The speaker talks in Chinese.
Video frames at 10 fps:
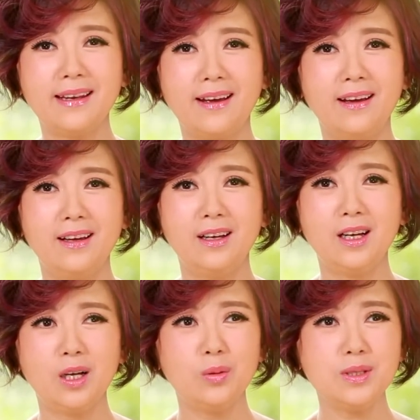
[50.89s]
了
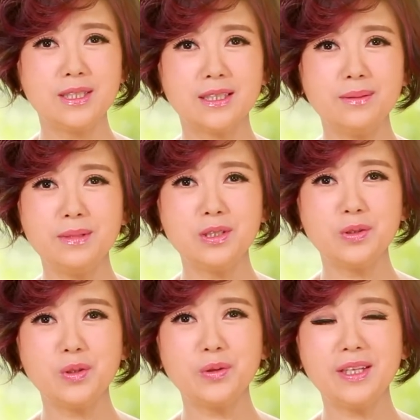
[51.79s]
哦，或者根本就
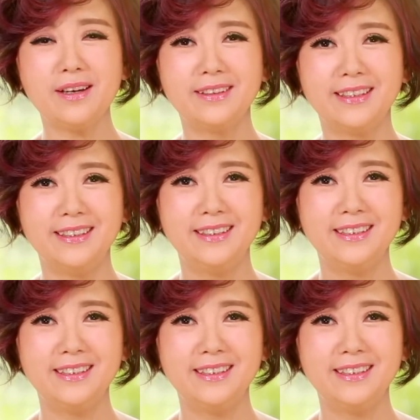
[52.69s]
丢掉了。